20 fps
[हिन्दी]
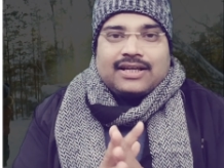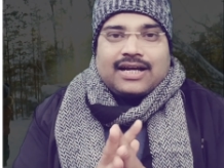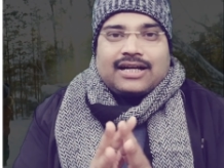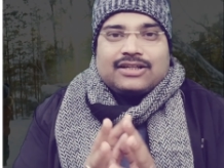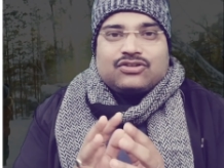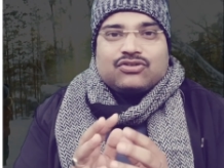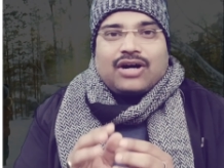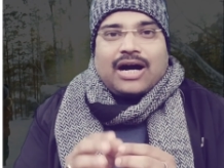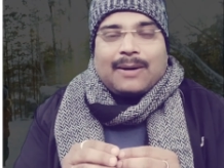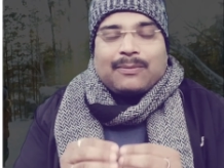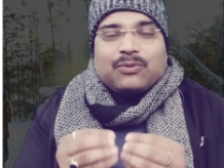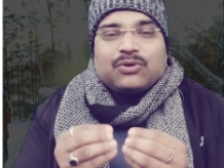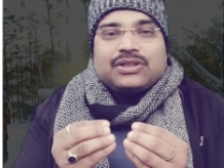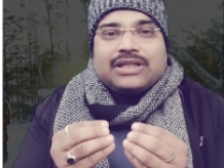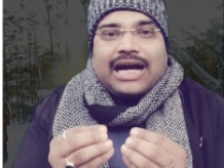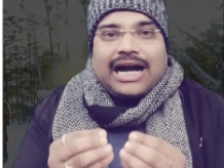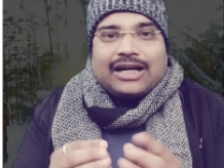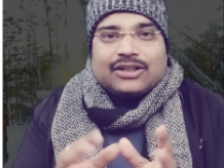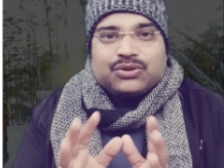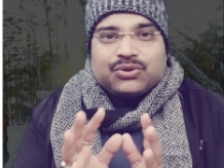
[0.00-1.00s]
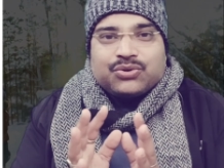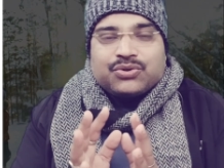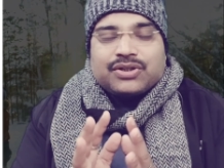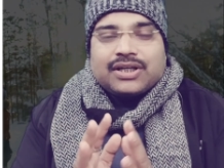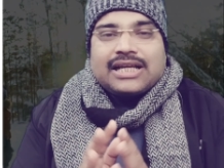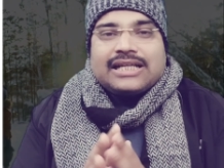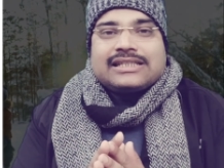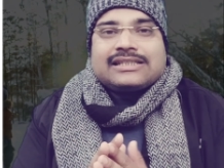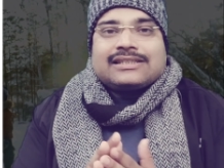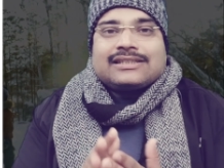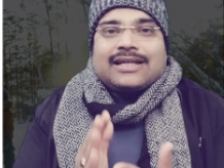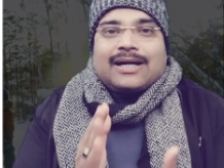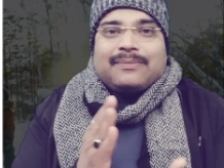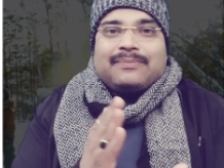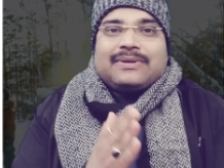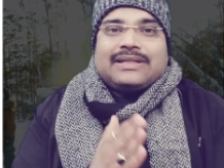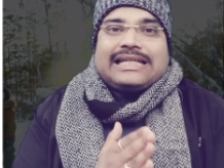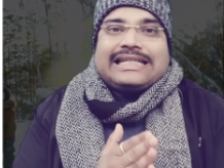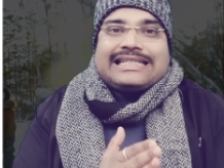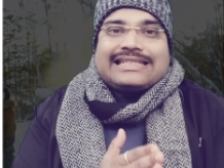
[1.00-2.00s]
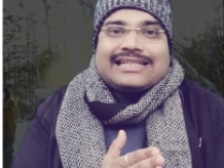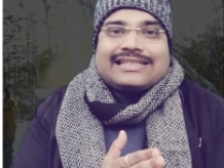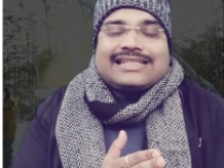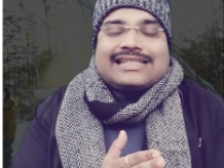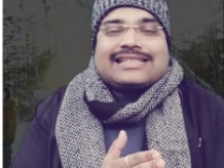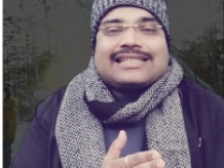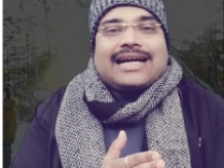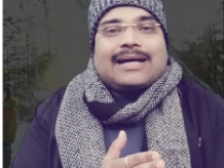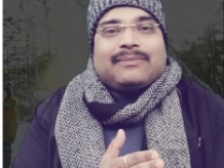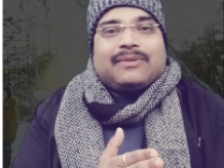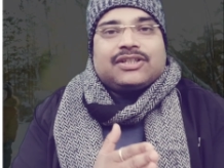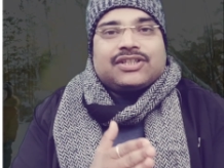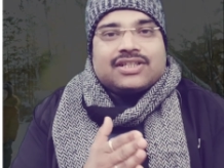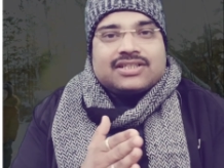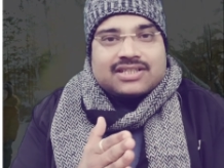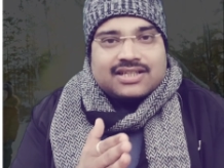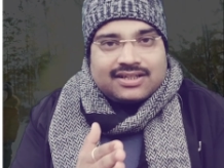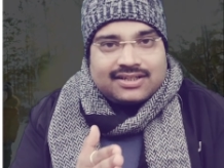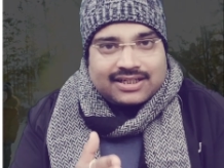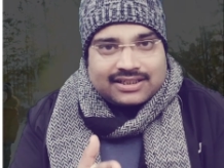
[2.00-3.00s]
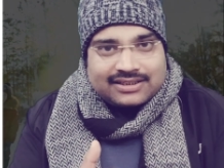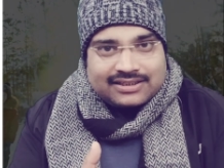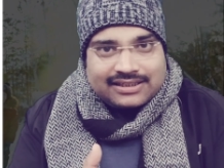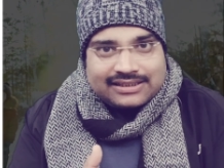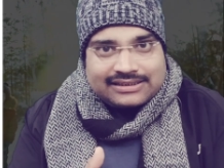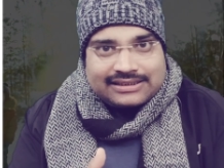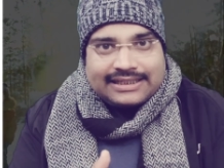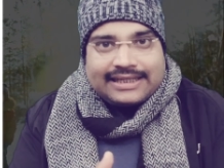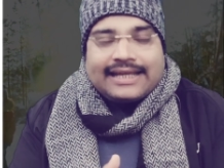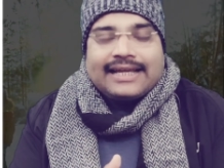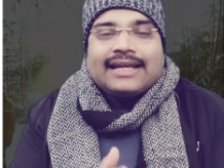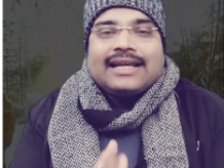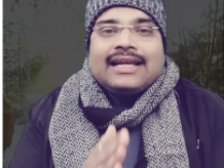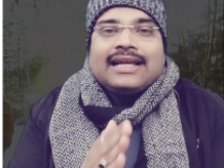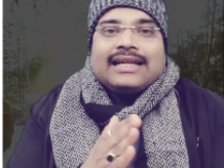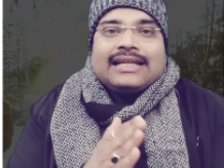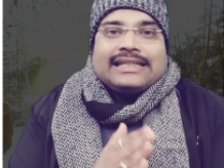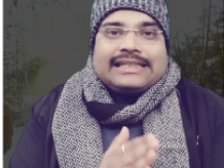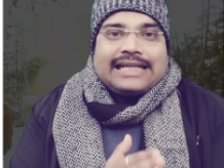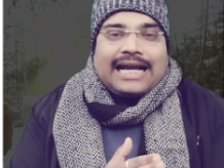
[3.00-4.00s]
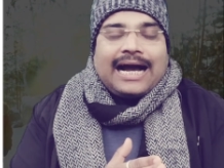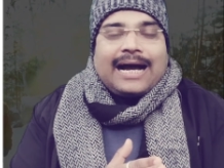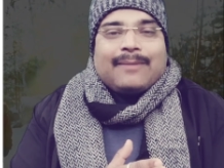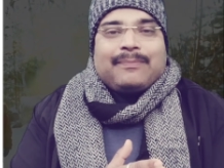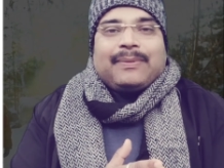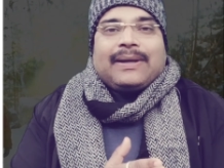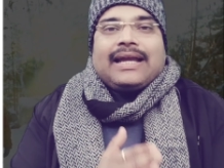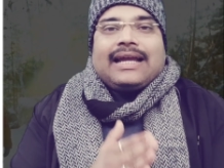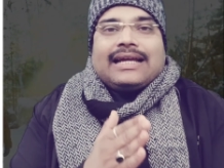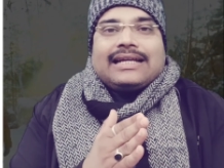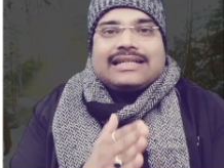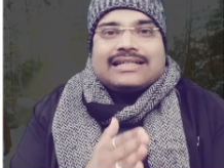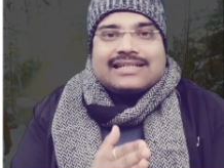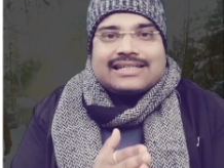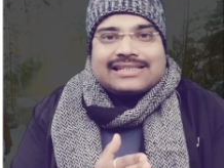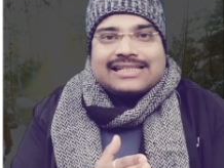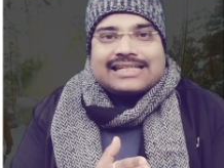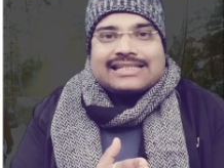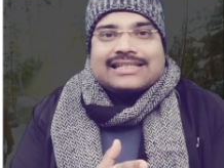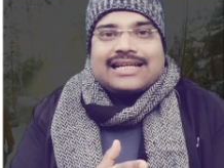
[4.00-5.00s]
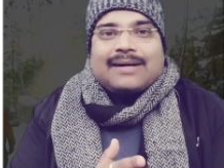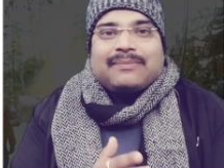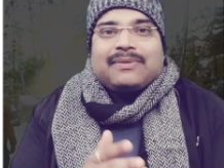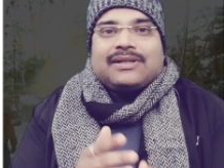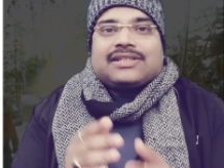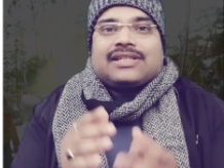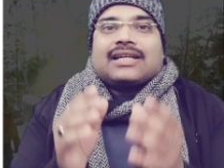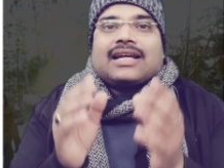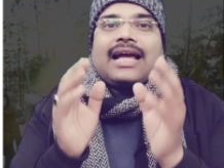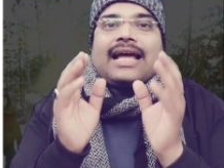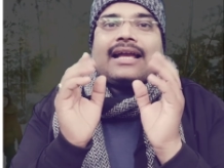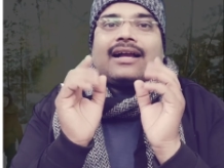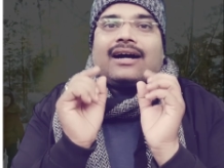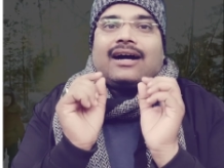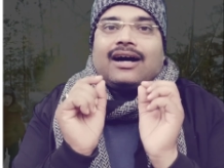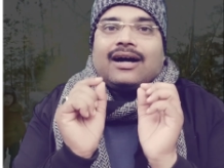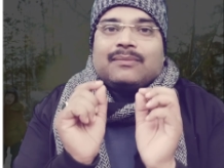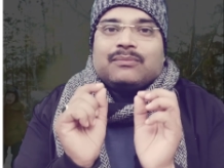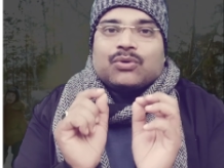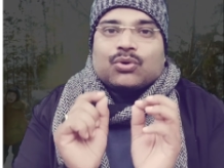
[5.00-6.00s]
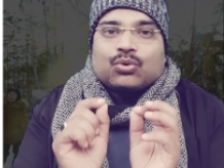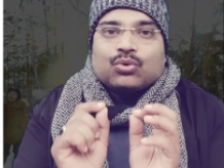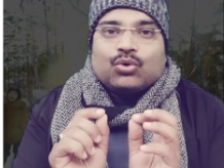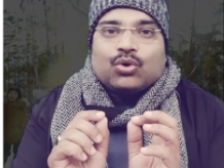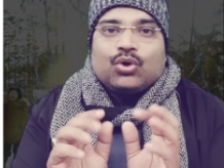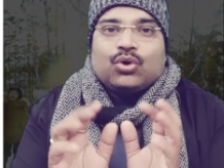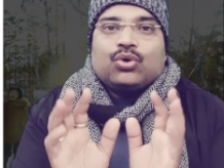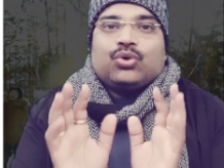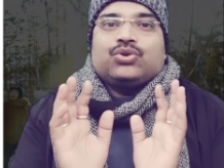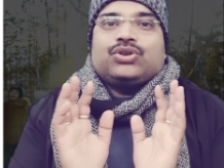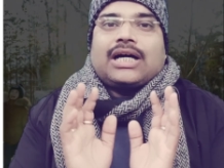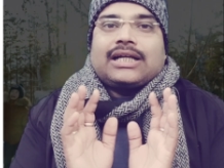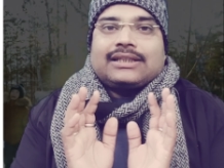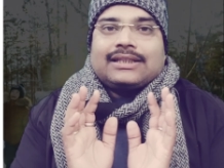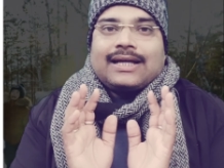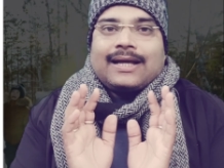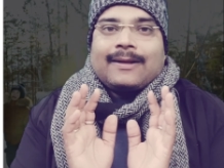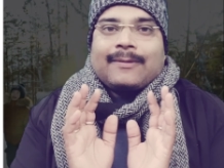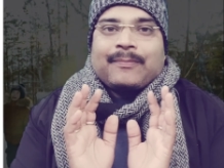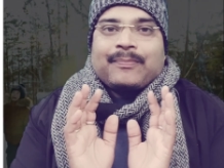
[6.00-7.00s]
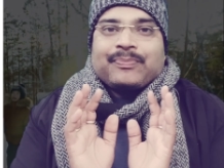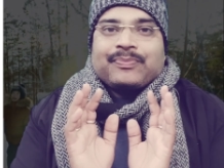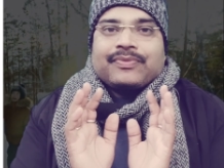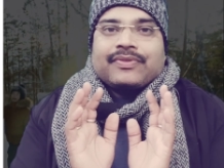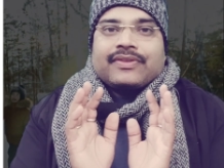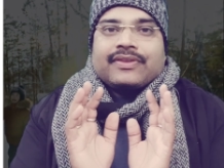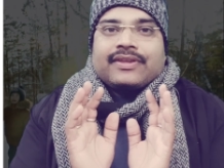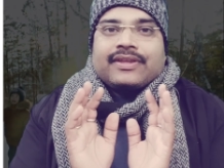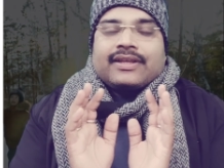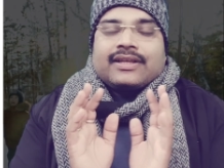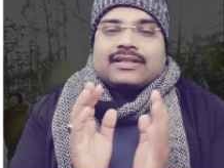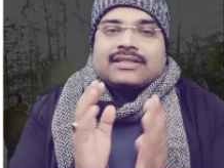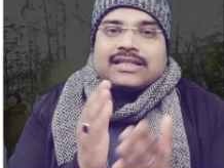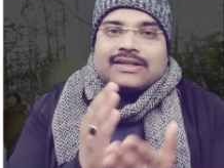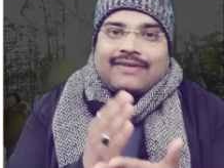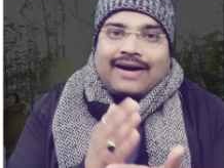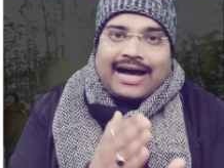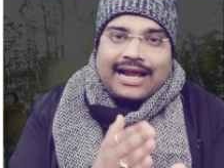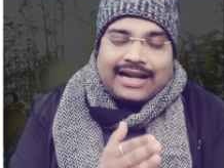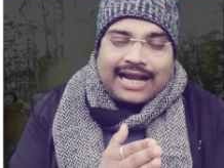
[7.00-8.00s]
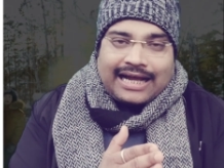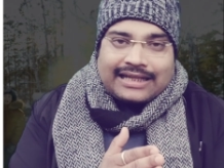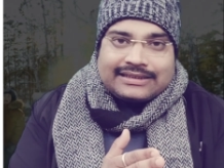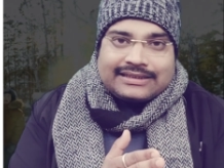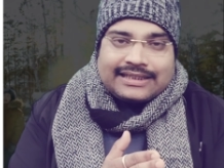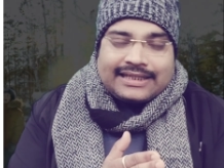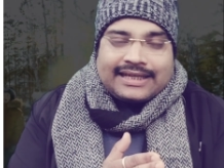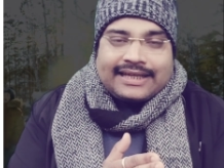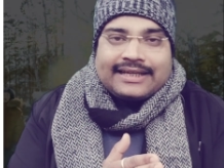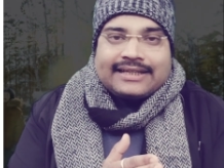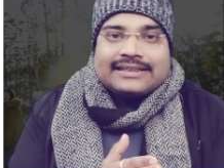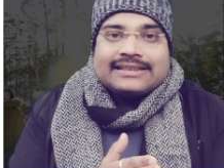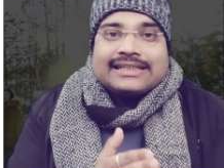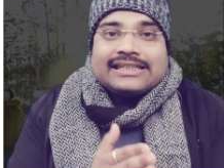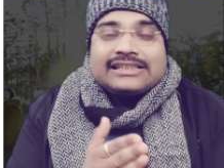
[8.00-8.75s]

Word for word: या जो आपको याद होंगे सब इंट्रेंस एग्जामिनेशन कंडक्ट करते हैं यहाँ पे इंट्रेंस एग्जामिनेशन का एक अहम रोल हो जाता है सवाल आते हैं